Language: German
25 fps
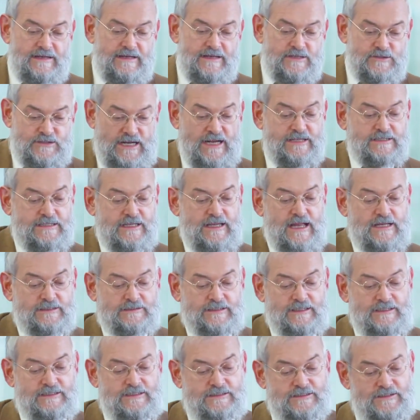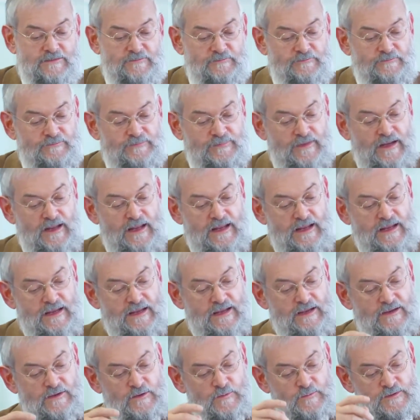Schlechte Nachricht
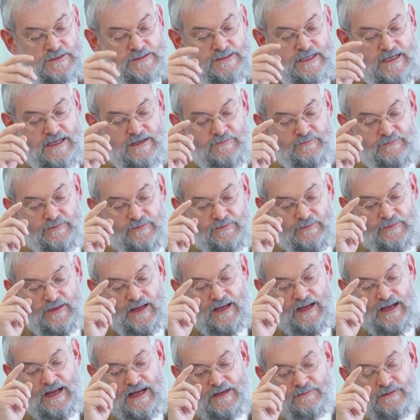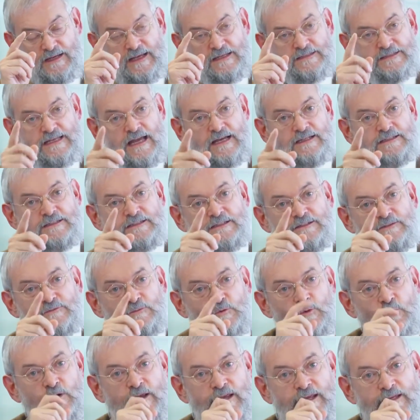über sie, aber er sagt,
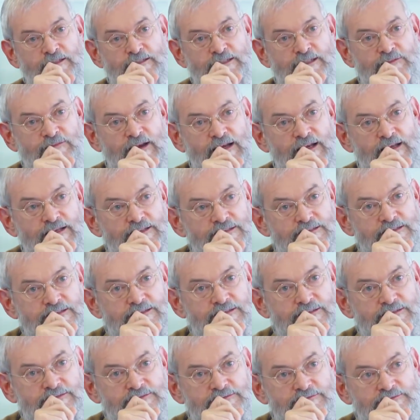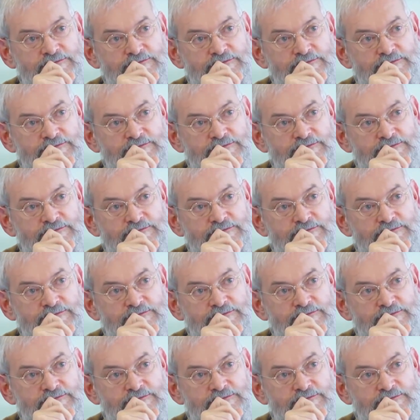woher die Quelle ist.